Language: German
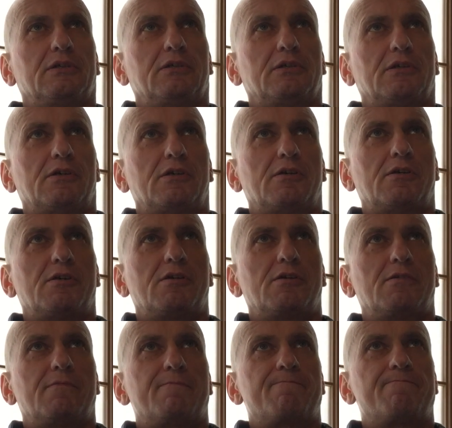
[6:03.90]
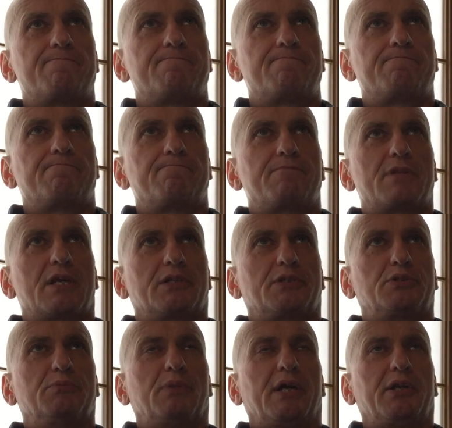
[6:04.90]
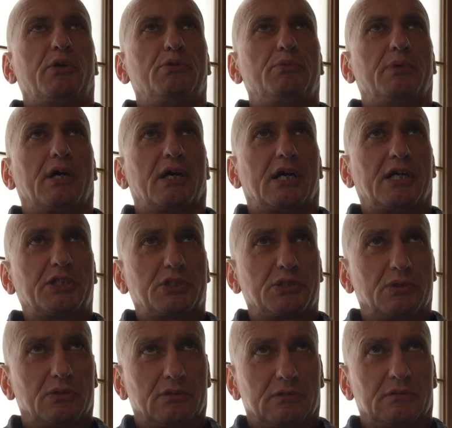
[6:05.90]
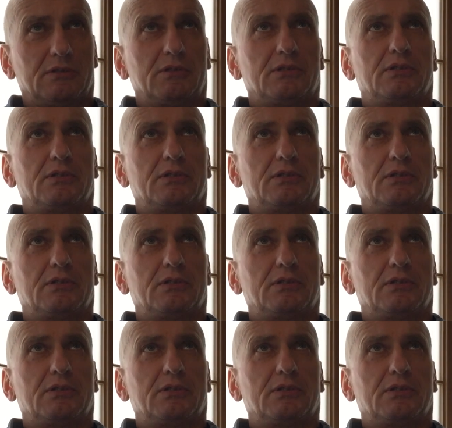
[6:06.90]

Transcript: ähm, ja, zu meiner Überraschung